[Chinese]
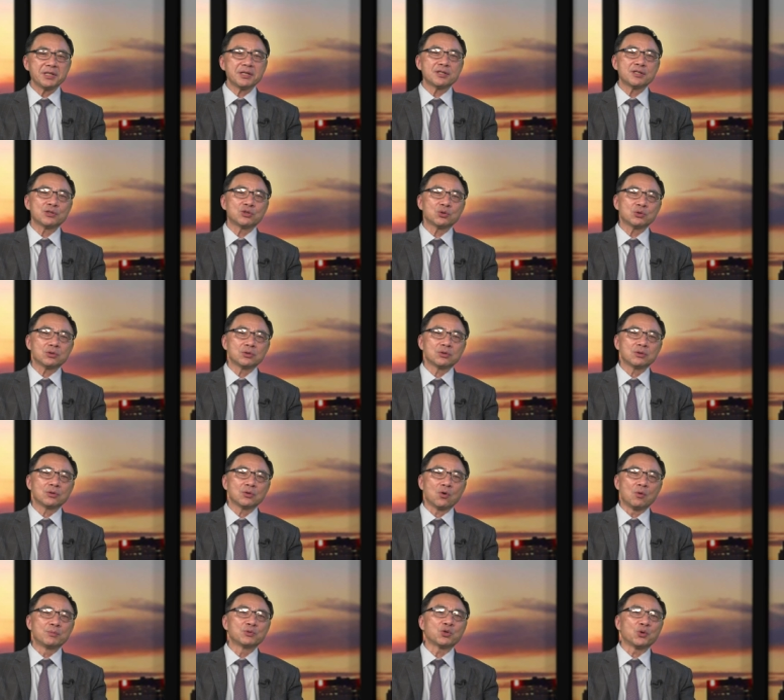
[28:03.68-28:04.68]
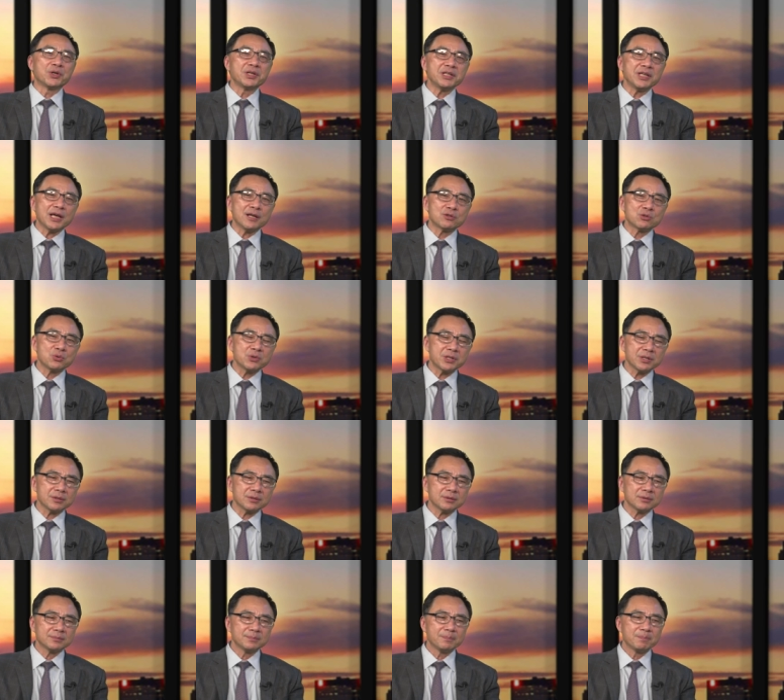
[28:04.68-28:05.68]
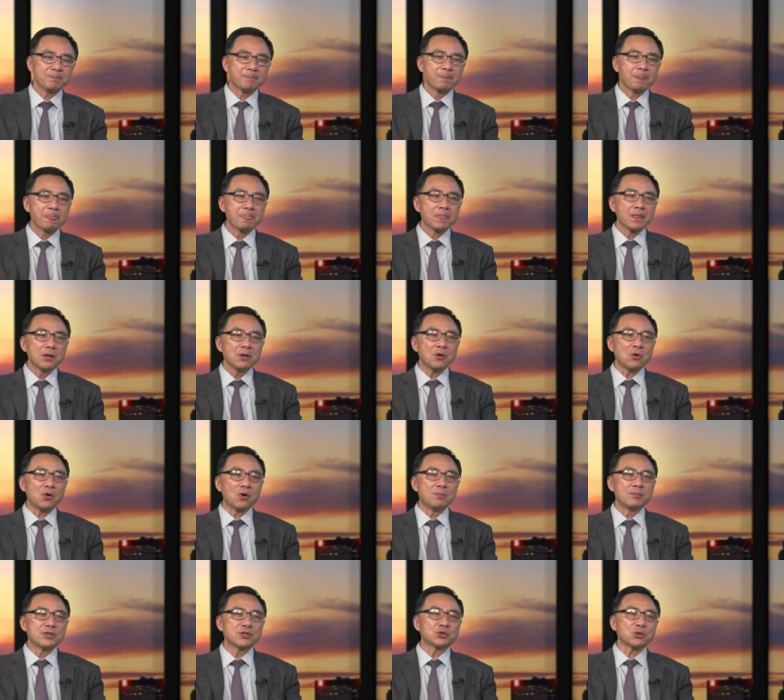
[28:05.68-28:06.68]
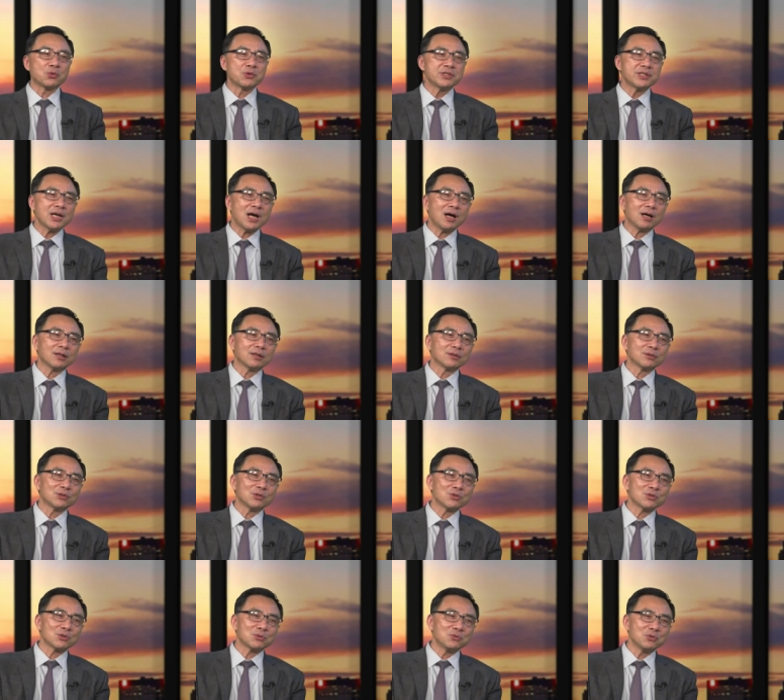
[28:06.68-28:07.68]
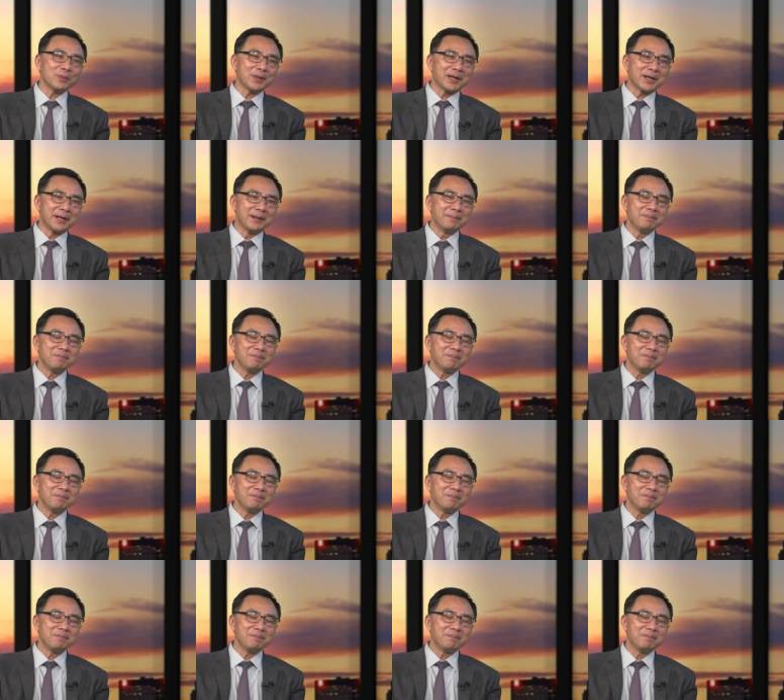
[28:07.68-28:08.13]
是我们同一年出生。 嗯，我们是同乡，都是湖北人。